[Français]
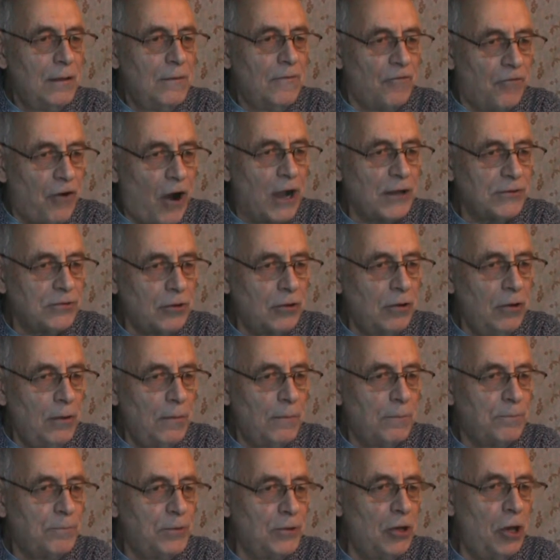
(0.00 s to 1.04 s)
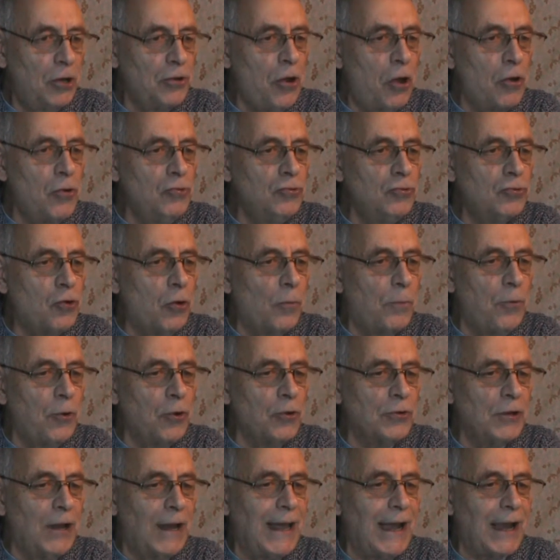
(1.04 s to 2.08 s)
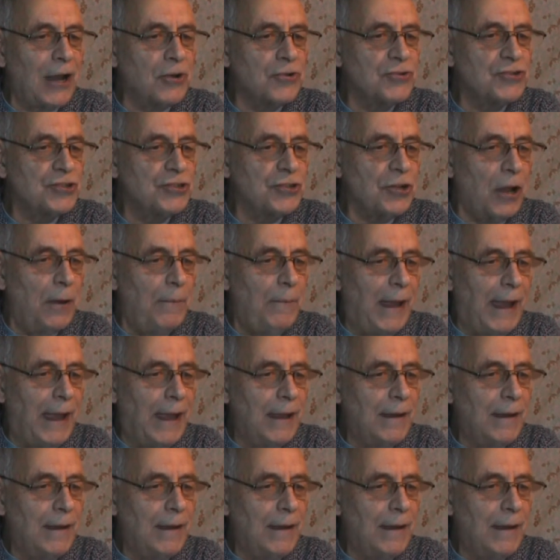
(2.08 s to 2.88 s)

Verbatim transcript: votre, puis là, il y a une coupure de l'enregistrement.